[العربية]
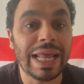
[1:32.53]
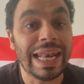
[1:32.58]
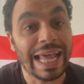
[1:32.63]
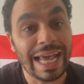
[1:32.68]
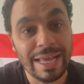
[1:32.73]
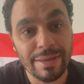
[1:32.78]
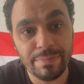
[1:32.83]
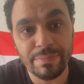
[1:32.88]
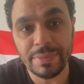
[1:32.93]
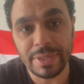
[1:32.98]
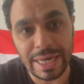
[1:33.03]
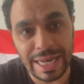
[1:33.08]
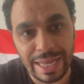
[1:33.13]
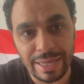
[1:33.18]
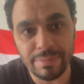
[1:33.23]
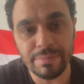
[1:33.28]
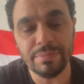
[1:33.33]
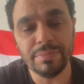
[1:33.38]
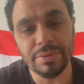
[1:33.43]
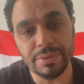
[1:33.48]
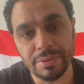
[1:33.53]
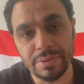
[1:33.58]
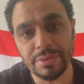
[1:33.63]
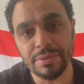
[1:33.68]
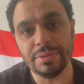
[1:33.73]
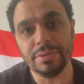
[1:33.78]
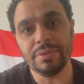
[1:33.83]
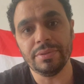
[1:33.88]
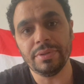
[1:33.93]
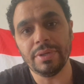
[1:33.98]
العاب العاب
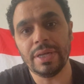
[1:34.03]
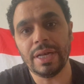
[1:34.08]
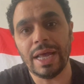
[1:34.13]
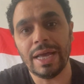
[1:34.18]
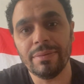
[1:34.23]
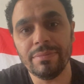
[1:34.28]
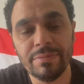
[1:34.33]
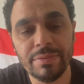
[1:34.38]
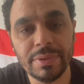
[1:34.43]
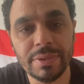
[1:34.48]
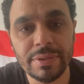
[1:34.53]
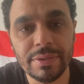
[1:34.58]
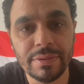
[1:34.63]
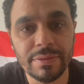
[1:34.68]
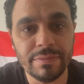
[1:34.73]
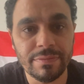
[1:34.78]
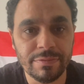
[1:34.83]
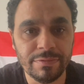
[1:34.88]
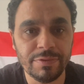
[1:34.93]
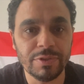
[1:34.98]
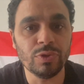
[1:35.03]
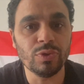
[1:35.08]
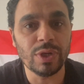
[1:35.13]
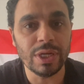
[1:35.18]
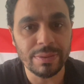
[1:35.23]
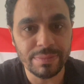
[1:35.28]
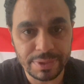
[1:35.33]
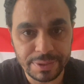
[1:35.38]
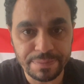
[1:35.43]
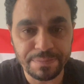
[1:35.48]
آه، العاب فيديو
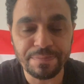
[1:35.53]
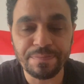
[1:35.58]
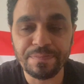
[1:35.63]
جيمز